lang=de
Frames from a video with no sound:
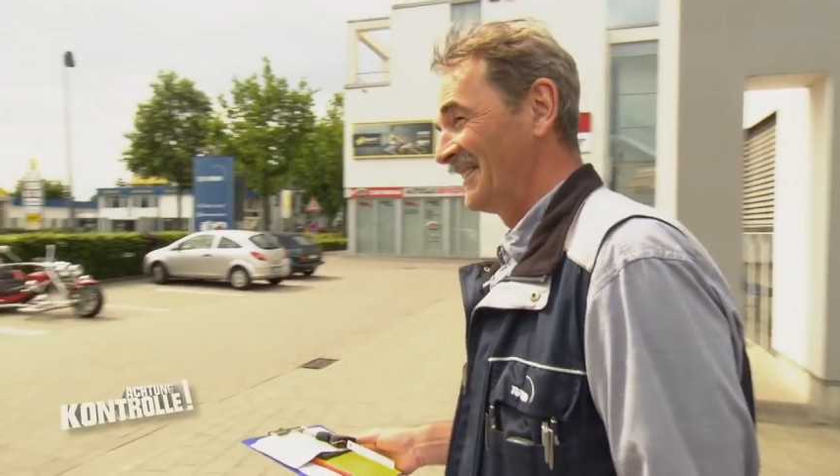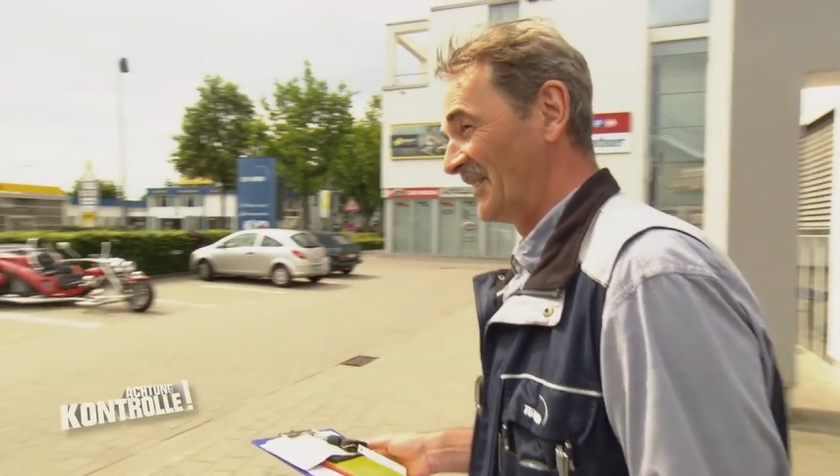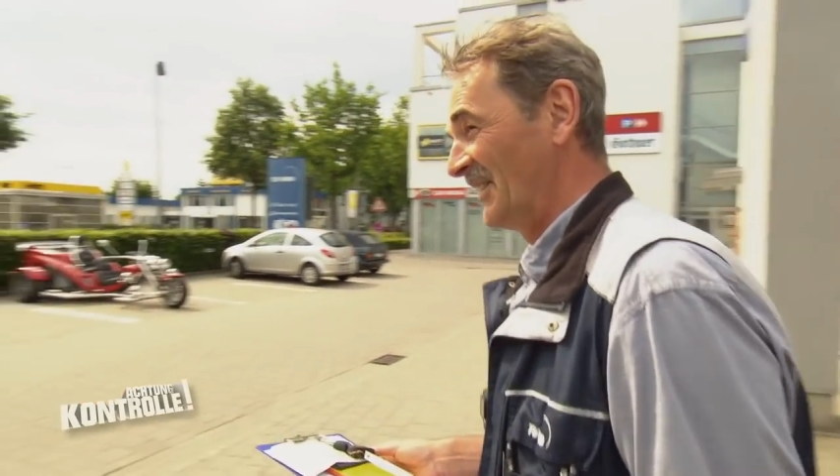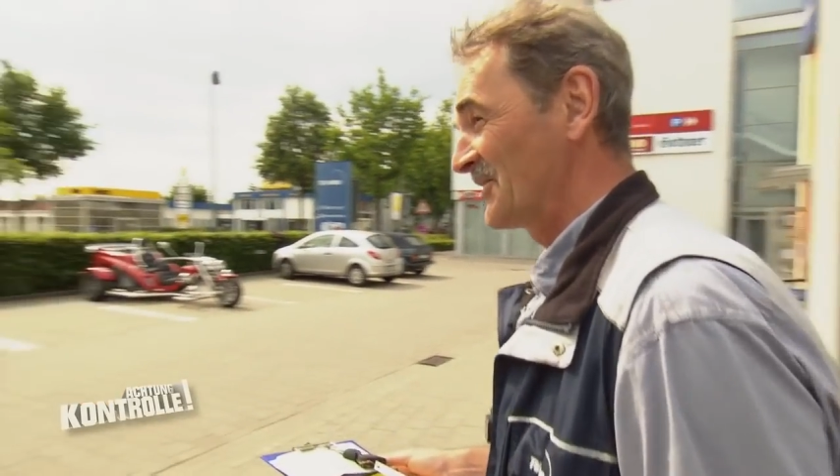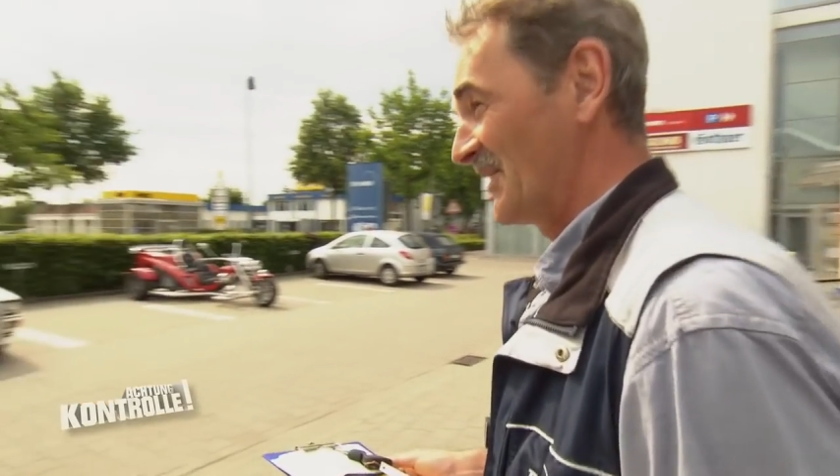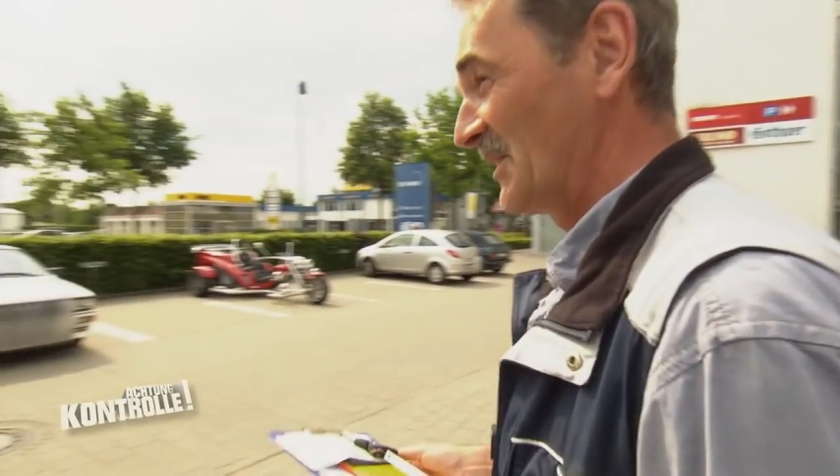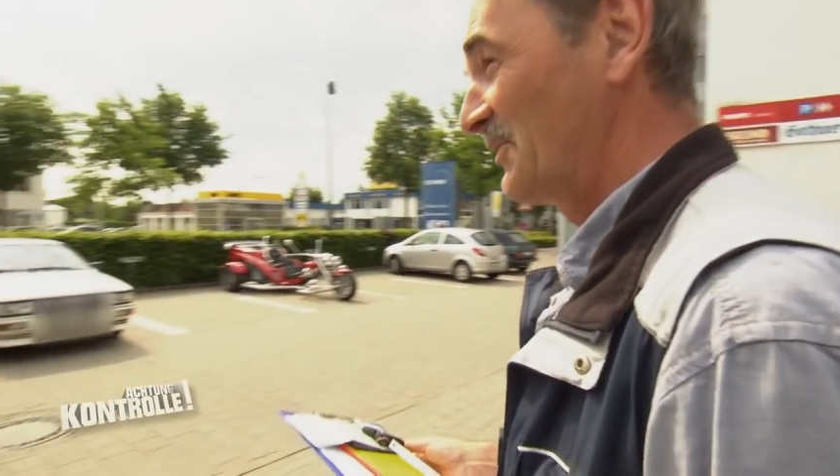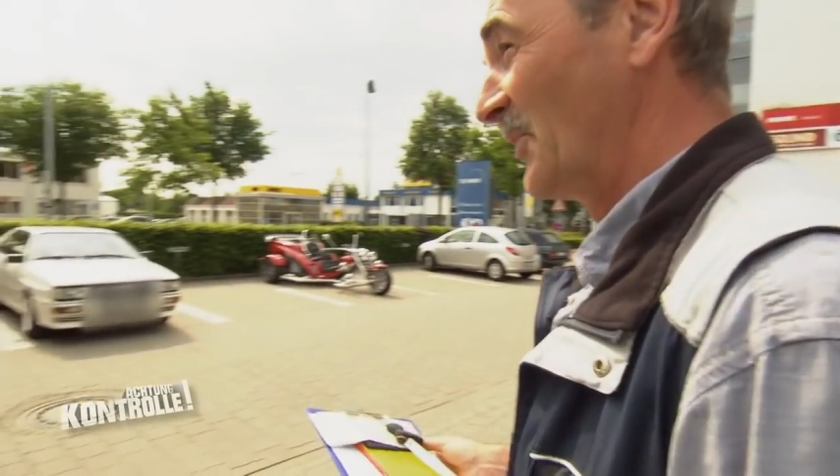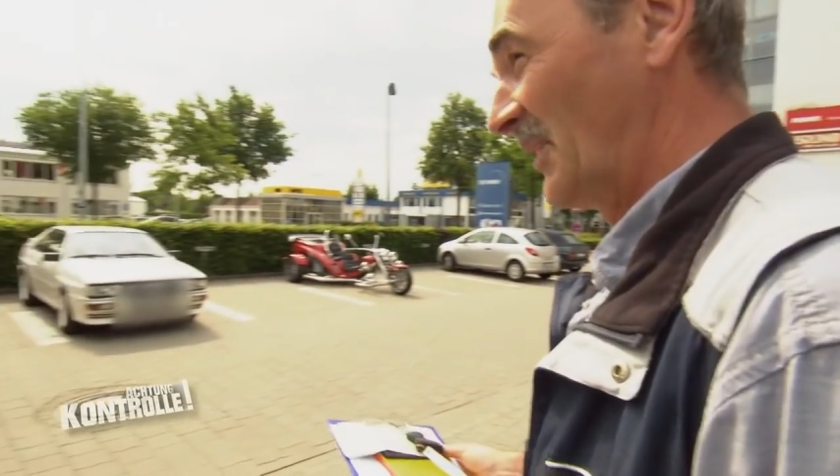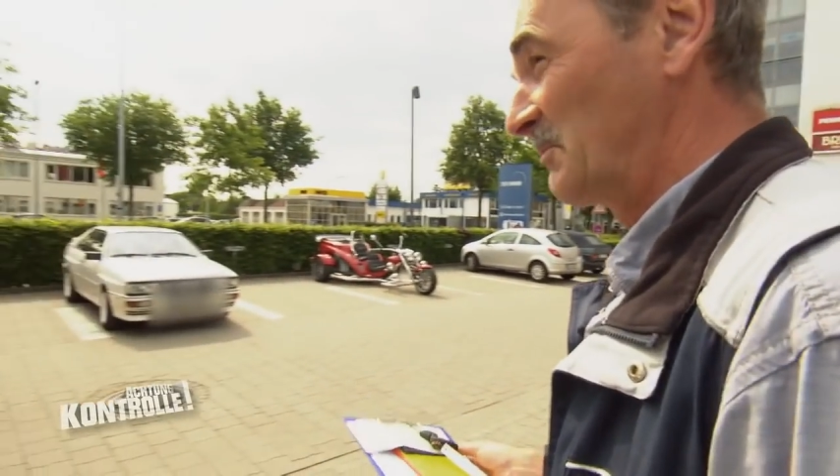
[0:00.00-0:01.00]
Ne? Stell dir
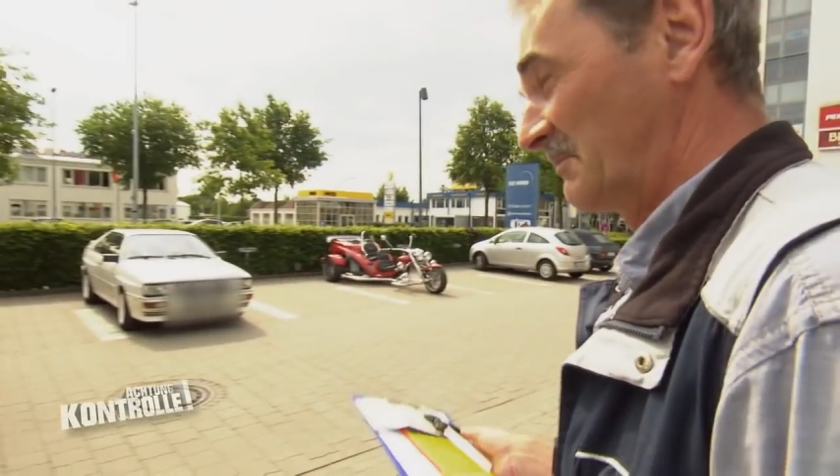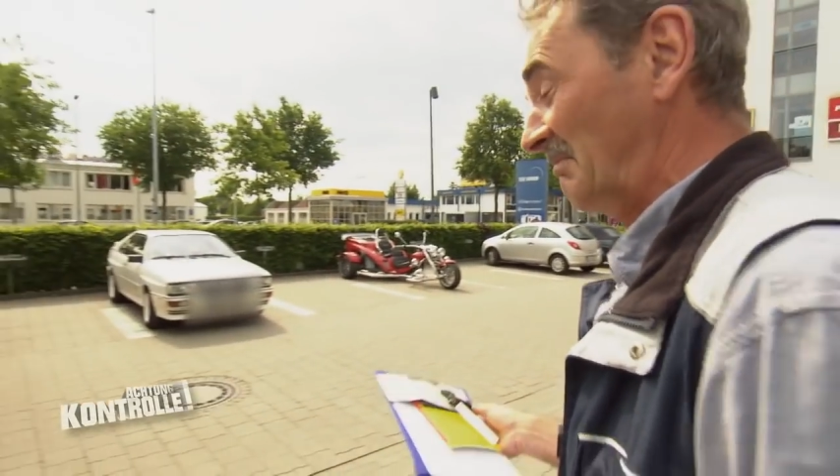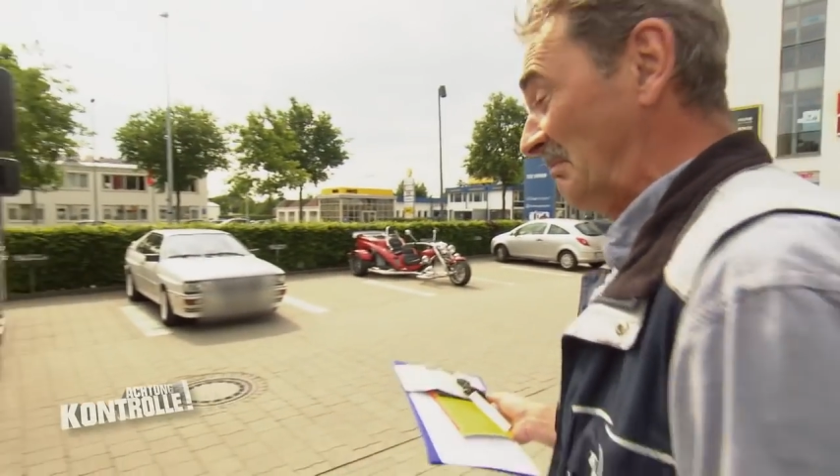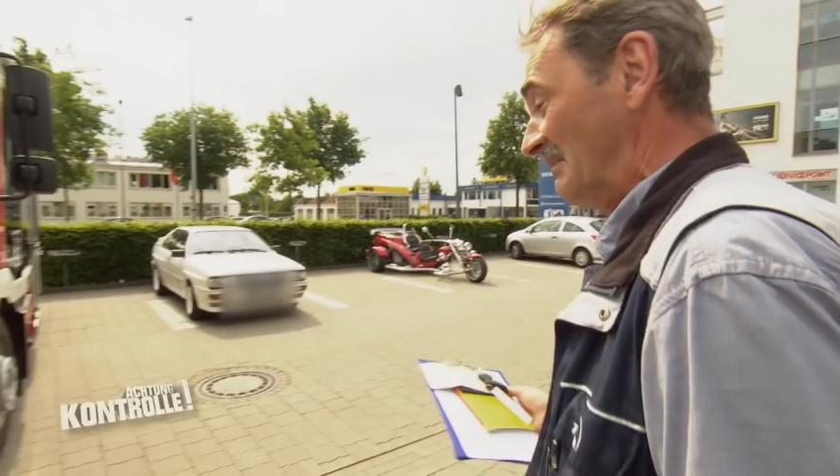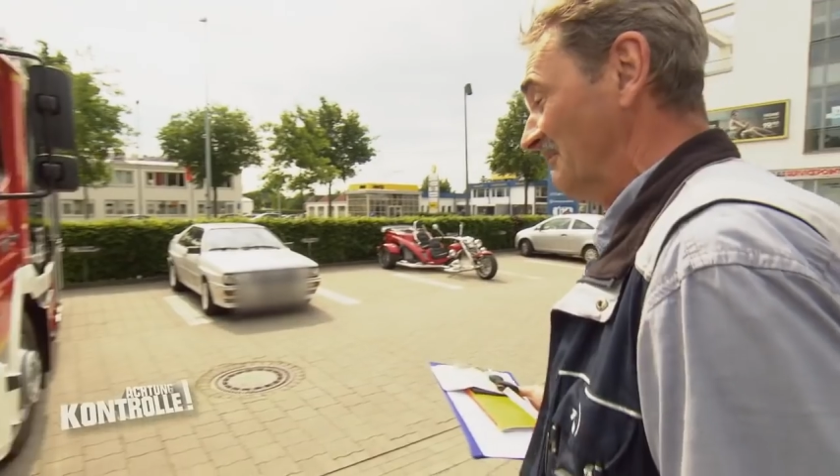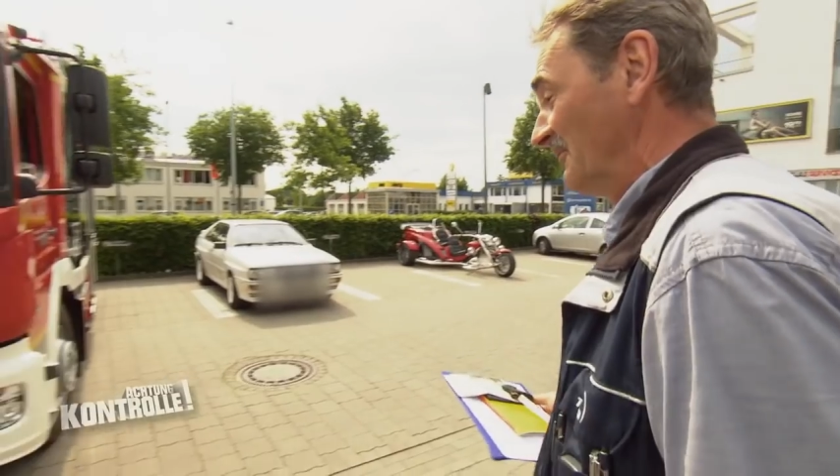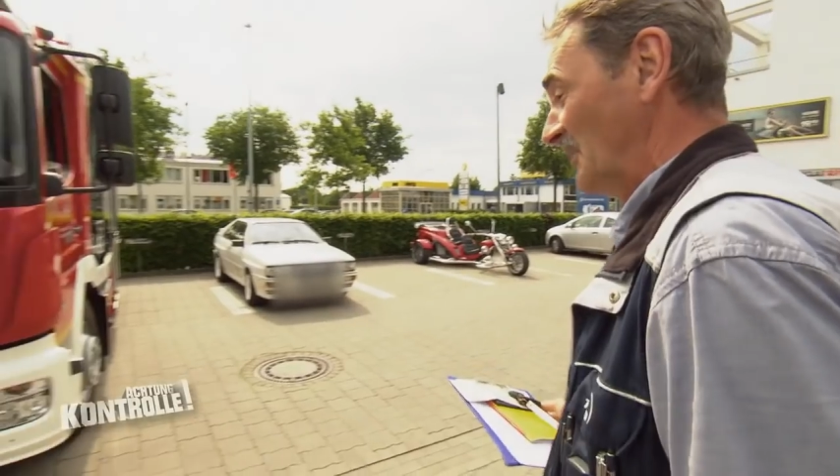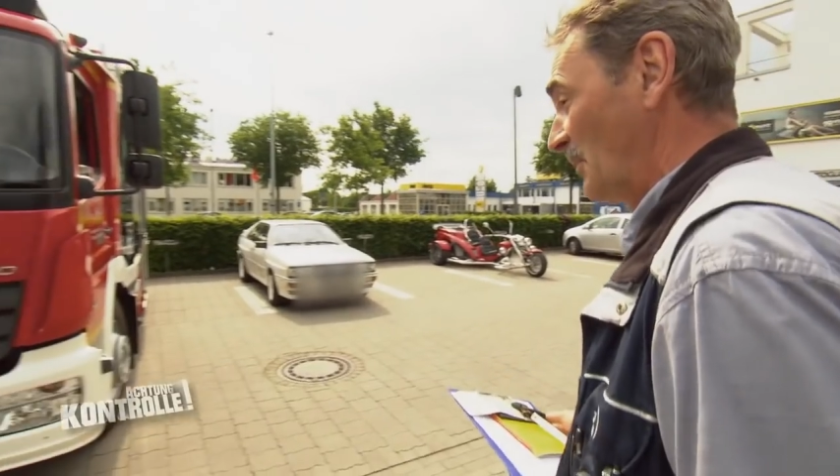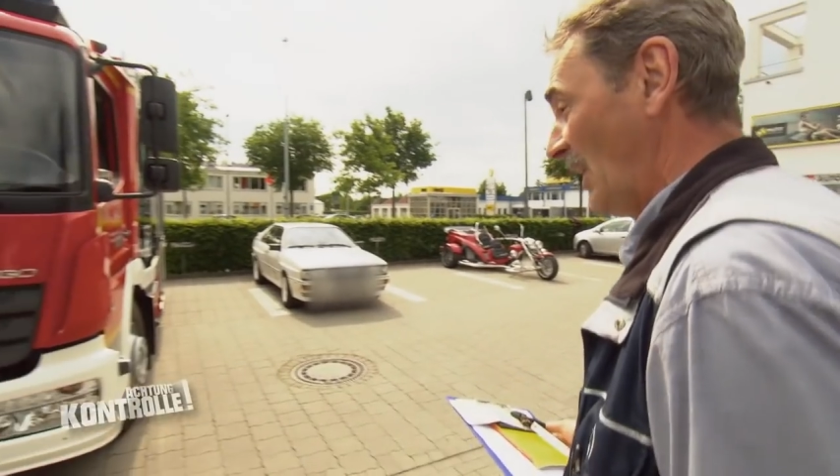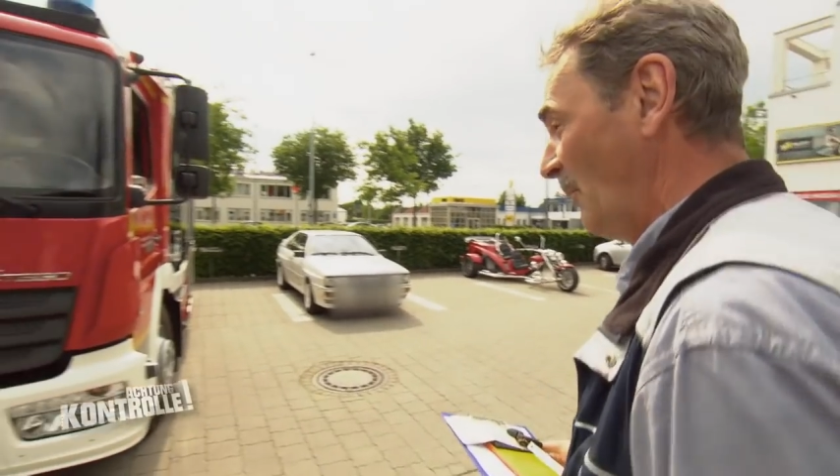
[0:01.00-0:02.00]
vor,
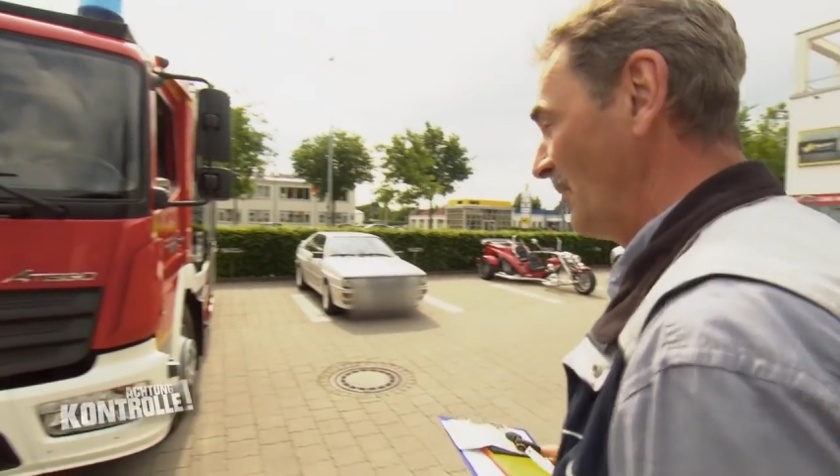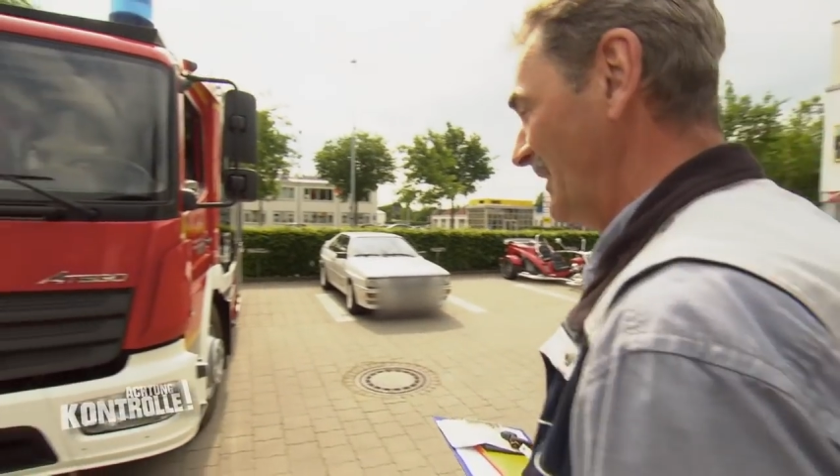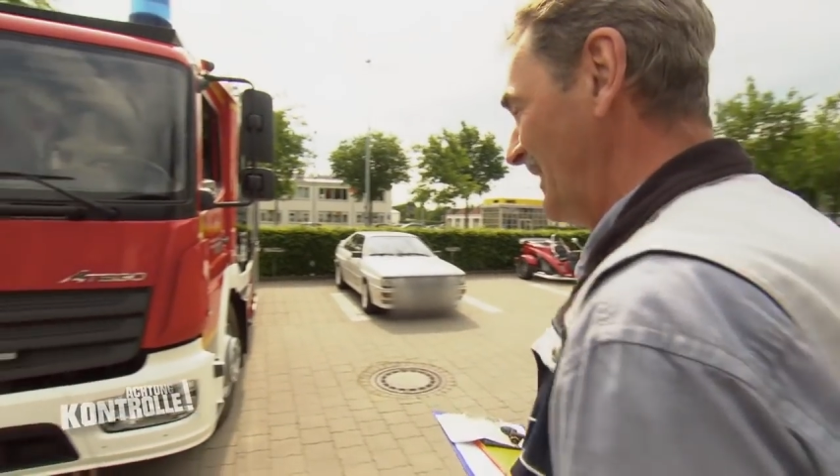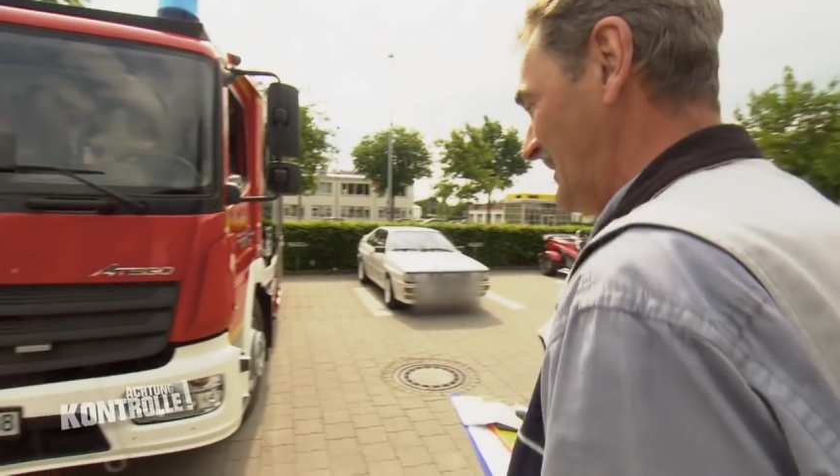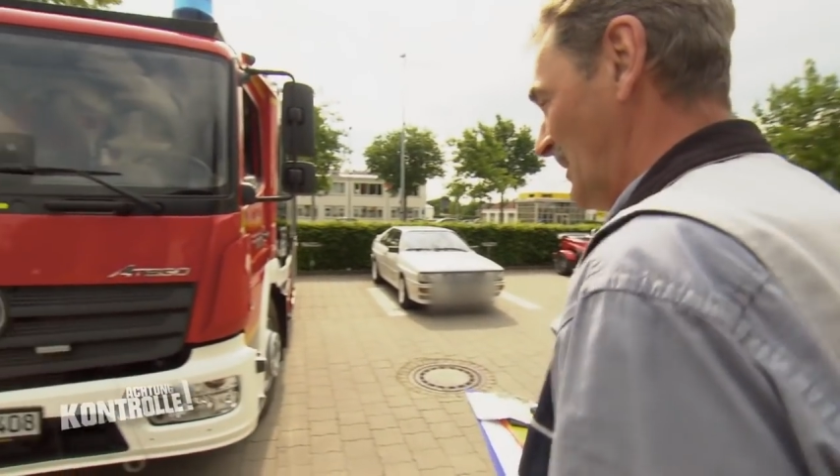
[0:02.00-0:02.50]
wir brauchen ihn,